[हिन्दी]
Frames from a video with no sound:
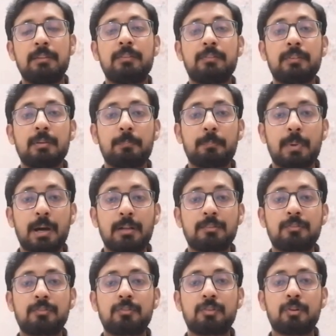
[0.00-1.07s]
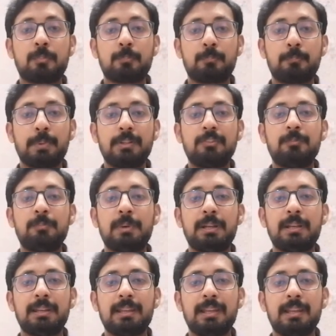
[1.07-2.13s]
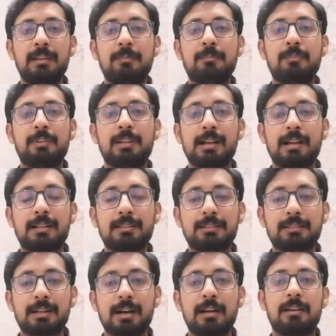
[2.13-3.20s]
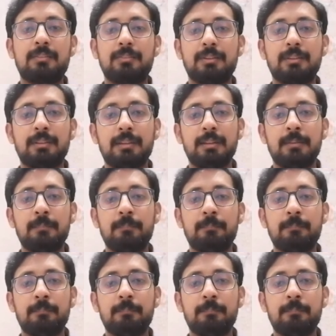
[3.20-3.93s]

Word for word: जिसने 555 गेम्स लगातार जीती